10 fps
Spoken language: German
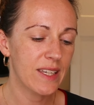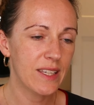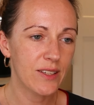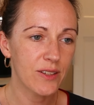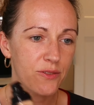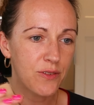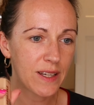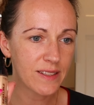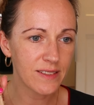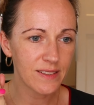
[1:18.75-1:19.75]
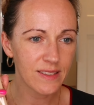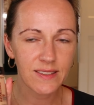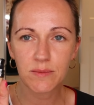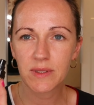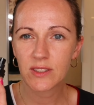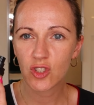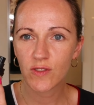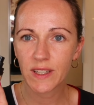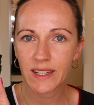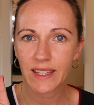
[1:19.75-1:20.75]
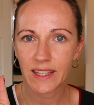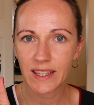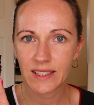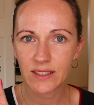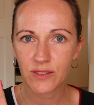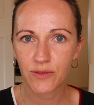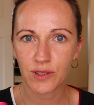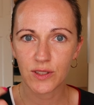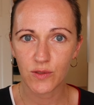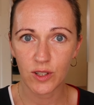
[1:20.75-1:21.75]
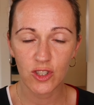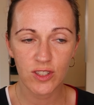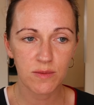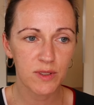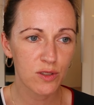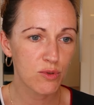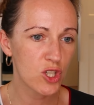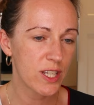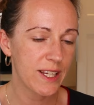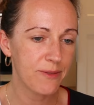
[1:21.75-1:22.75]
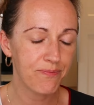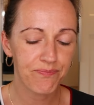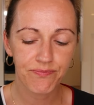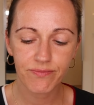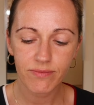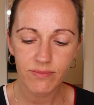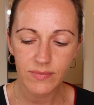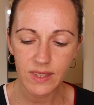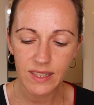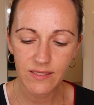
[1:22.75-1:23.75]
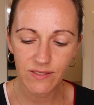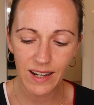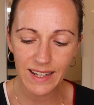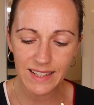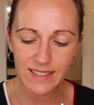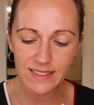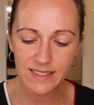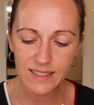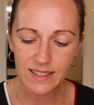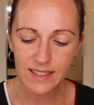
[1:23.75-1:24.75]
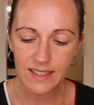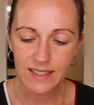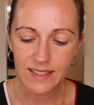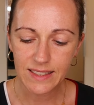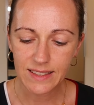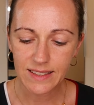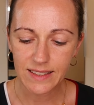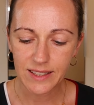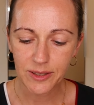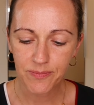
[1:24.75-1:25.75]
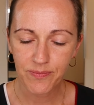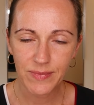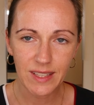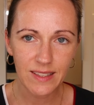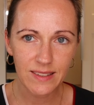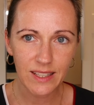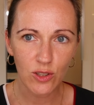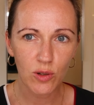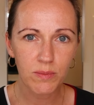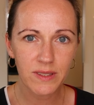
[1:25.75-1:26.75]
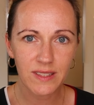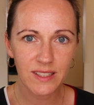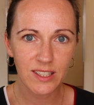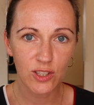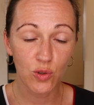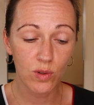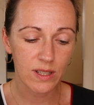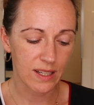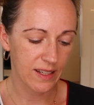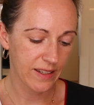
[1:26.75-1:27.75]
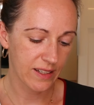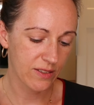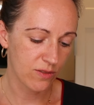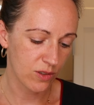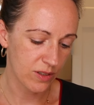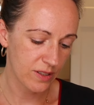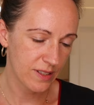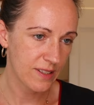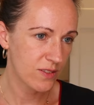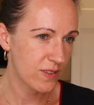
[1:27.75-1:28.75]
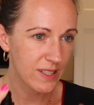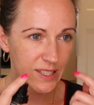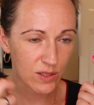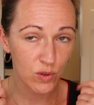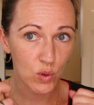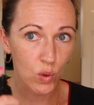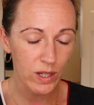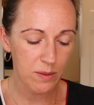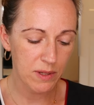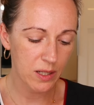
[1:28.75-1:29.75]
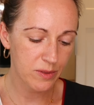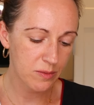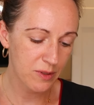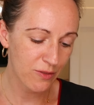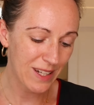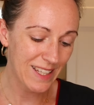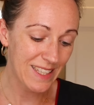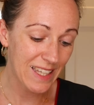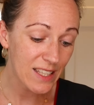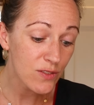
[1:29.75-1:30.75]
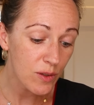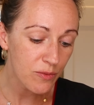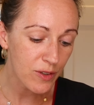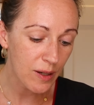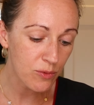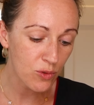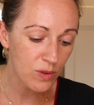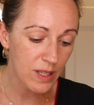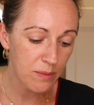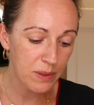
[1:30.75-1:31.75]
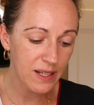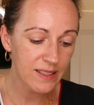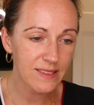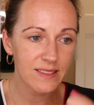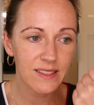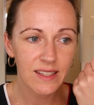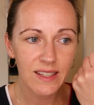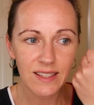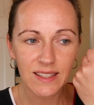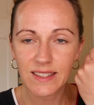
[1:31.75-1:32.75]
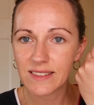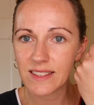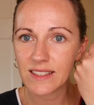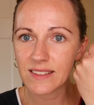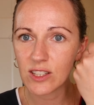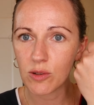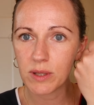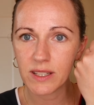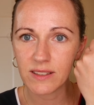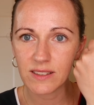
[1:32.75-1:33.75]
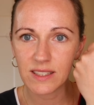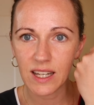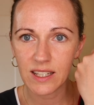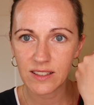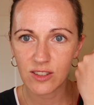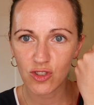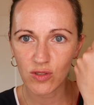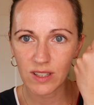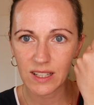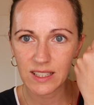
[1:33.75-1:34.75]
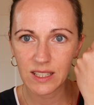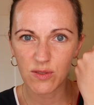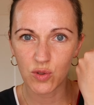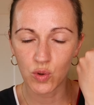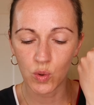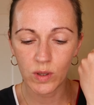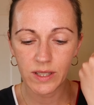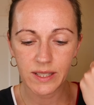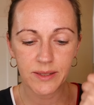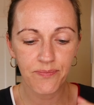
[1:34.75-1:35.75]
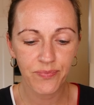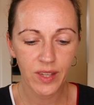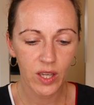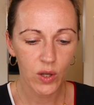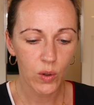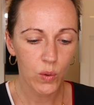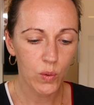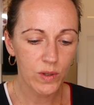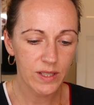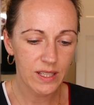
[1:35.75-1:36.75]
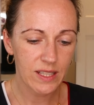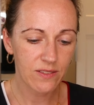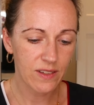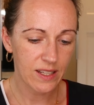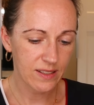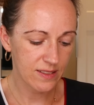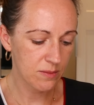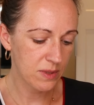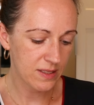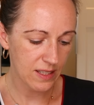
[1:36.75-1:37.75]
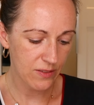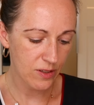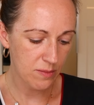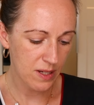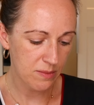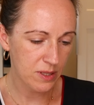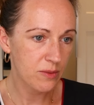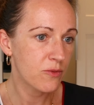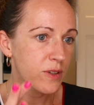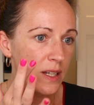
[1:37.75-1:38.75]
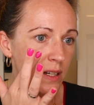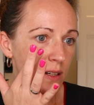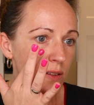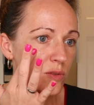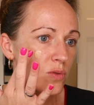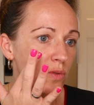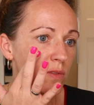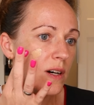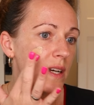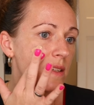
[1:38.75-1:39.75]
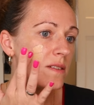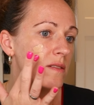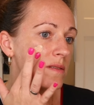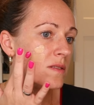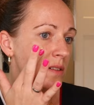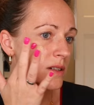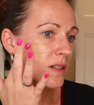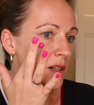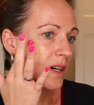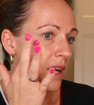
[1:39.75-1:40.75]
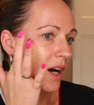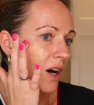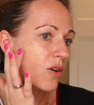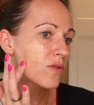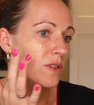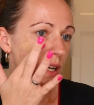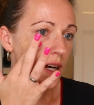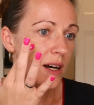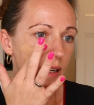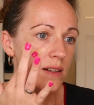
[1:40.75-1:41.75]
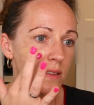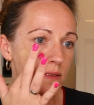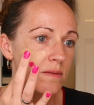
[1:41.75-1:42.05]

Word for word: Ich fand das ein bisschen schwierig anhand von Swatches mitzubestellen, weil ähm, die ist dann doch ein bisschen dunkler leider geworden. Deswegen gucke ich mal, ob sie mir vielleicht jetzt vom Farbton her passt. Ihr seht es, glaube ich, ne? die hat, ist schon relativ dunkel. Und ich werde sie mir jetzt einfach mal mit einem Finger so weit auftragen.